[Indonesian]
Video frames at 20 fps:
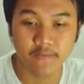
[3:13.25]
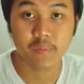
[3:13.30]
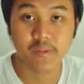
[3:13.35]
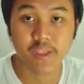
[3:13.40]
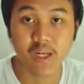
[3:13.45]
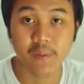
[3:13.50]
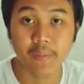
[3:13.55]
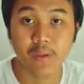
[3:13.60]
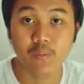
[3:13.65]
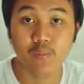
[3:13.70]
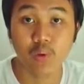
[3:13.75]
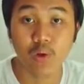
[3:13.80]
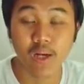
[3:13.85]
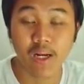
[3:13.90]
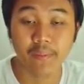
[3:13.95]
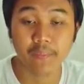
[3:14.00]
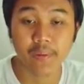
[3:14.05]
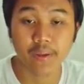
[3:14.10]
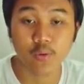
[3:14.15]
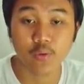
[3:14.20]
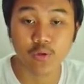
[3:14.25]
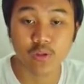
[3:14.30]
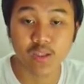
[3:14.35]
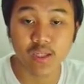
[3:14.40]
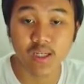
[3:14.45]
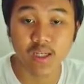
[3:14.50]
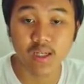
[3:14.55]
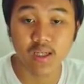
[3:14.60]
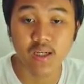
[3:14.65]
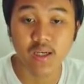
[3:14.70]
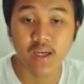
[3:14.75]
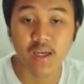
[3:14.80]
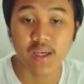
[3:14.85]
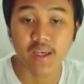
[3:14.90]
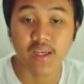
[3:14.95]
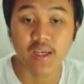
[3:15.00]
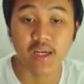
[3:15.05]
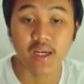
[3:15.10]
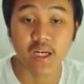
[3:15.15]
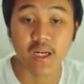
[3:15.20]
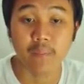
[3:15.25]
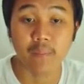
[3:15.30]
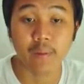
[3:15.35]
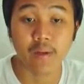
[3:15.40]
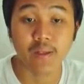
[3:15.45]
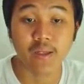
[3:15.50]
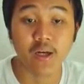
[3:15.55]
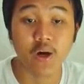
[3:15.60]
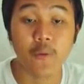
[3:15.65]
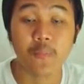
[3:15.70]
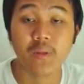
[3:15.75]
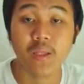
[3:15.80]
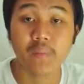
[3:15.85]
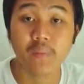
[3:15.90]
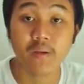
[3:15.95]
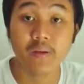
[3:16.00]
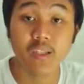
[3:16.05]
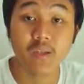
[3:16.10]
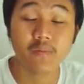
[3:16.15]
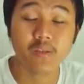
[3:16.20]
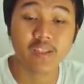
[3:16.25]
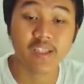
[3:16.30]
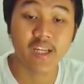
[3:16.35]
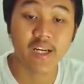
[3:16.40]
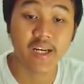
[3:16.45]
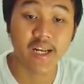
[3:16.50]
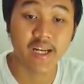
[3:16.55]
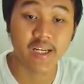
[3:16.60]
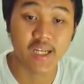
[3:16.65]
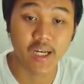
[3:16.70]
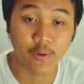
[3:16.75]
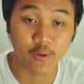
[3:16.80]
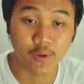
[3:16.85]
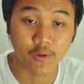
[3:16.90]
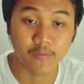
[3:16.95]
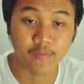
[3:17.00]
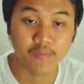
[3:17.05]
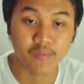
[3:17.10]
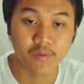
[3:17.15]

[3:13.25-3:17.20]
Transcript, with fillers: misalnya pada bulan berikutnya yang namanya optimism sedang naik daun.